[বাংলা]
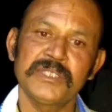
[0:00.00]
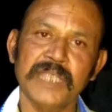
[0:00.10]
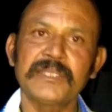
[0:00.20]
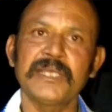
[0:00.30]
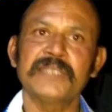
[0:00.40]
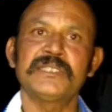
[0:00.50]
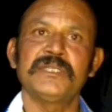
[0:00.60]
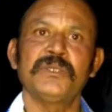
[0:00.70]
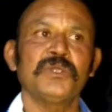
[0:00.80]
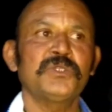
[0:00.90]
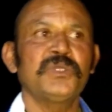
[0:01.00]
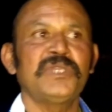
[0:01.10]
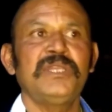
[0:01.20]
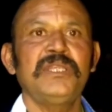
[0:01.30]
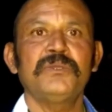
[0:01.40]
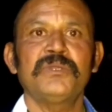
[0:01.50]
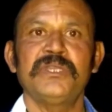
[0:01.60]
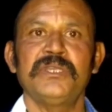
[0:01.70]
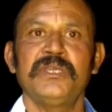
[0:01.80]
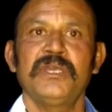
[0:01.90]
চাইতে আসছেন অথচ দিল্লি
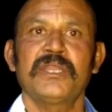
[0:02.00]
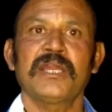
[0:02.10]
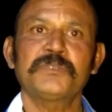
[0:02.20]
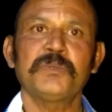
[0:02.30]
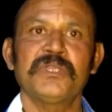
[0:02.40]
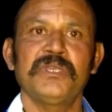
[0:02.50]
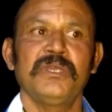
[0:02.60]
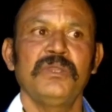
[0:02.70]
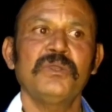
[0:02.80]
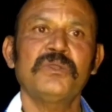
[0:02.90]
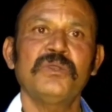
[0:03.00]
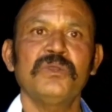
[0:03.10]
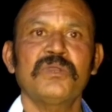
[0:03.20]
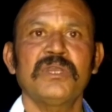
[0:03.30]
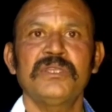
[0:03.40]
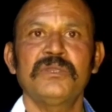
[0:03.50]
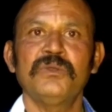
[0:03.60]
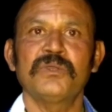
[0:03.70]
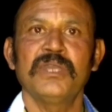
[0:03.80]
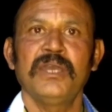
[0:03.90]
রোডে রাজপথে লক্ষ লক্ষাধিক
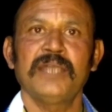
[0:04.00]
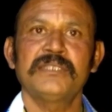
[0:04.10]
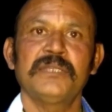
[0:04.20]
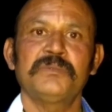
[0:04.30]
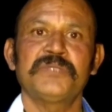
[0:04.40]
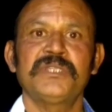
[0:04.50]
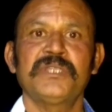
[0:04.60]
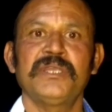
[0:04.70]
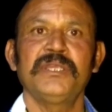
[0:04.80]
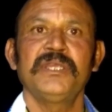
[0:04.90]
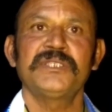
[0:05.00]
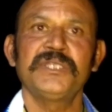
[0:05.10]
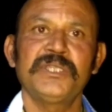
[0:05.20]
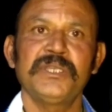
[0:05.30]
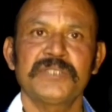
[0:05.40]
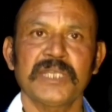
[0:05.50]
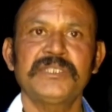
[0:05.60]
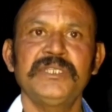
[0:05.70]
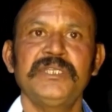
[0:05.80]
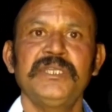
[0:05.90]
লোক আজকে শীতে
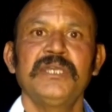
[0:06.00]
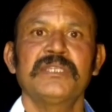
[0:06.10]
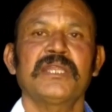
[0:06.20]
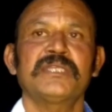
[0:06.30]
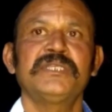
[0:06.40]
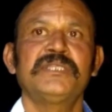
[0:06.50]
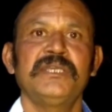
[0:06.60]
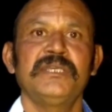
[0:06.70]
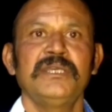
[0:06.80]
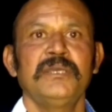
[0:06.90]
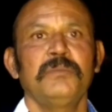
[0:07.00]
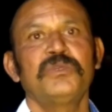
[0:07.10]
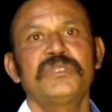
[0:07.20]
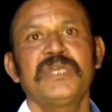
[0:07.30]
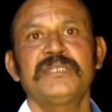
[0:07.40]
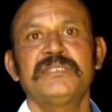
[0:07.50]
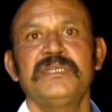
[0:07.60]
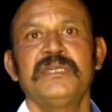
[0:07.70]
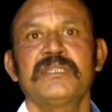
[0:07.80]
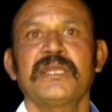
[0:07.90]
চাষি তারা শীতে বসে আছে
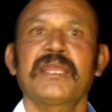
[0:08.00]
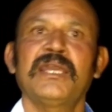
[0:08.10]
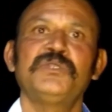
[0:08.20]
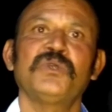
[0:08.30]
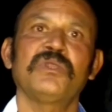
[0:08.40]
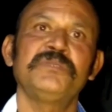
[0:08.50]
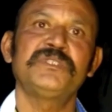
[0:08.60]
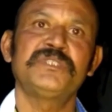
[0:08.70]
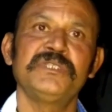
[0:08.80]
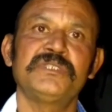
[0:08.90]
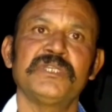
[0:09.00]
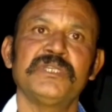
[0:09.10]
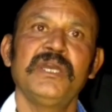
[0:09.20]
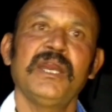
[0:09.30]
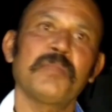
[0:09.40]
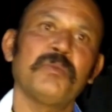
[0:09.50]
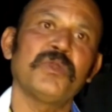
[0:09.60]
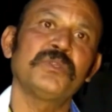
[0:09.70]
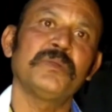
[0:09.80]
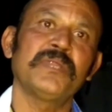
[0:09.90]
তার গায়ে জল বৃষ্টি দিচ্ছেন আর
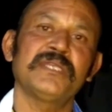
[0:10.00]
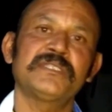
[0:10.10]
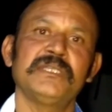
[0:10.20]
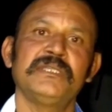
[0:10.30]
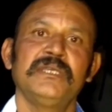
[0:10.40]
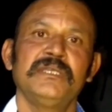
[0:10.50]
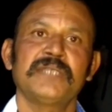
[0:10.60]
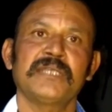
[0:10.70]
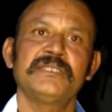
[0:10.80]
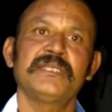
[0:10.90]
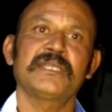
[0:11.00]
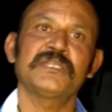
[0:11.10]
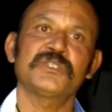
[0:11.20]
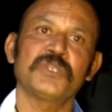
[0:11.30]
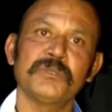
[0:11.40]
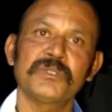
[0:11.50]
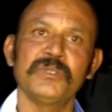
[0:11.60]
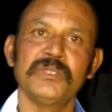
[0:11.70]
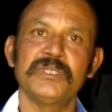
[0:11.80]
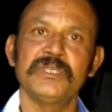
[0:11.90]
বর্ধমান আসছেন চাষিদের কাছে
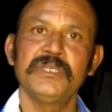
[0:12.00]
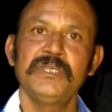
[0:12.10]
সমর্থন দিতে